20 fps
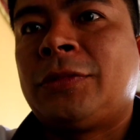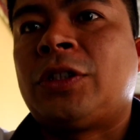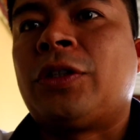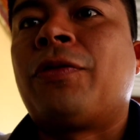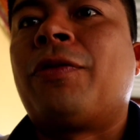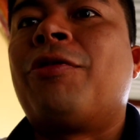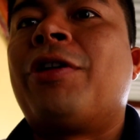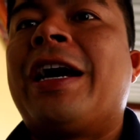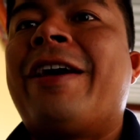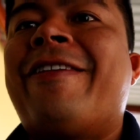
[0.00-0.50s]

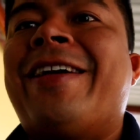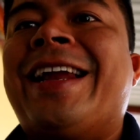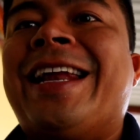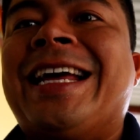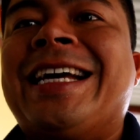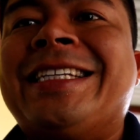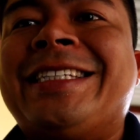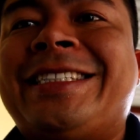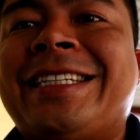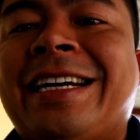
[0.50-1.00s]
Eso fue una
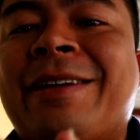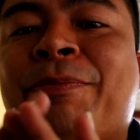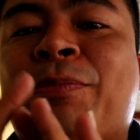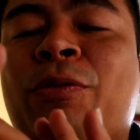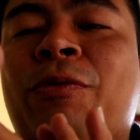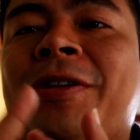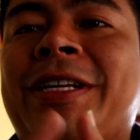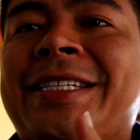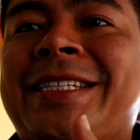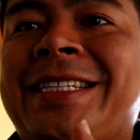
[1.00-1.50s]
avalancha de
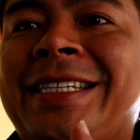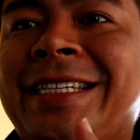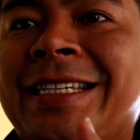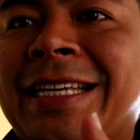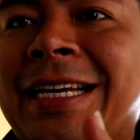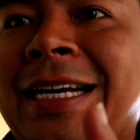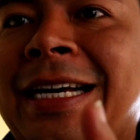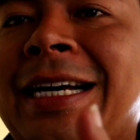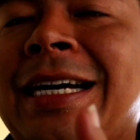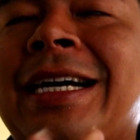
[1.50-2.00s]

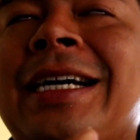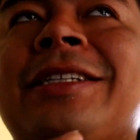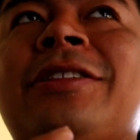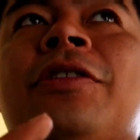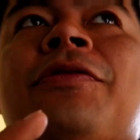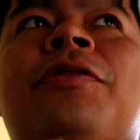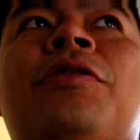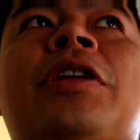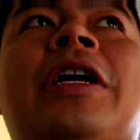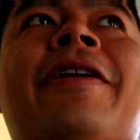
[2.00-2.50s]
publicidad,
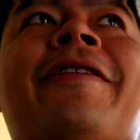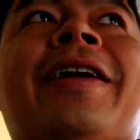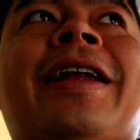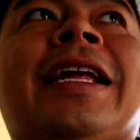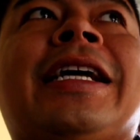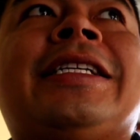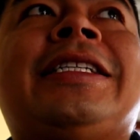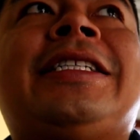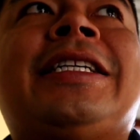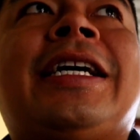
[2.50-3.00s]
eso fue una
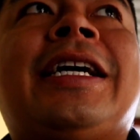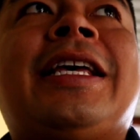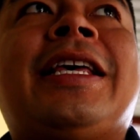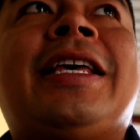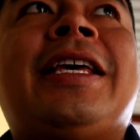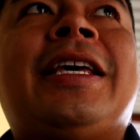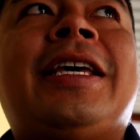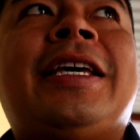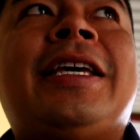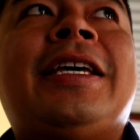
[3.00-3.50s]
avalancha
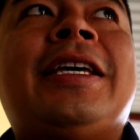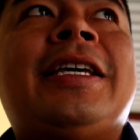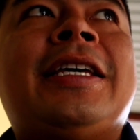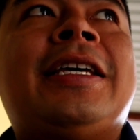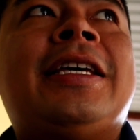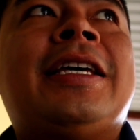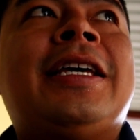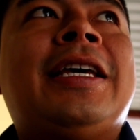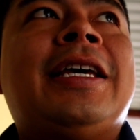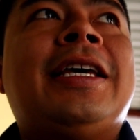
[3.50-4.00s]

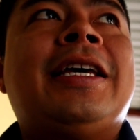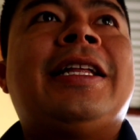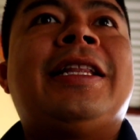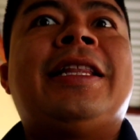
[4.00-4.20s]
de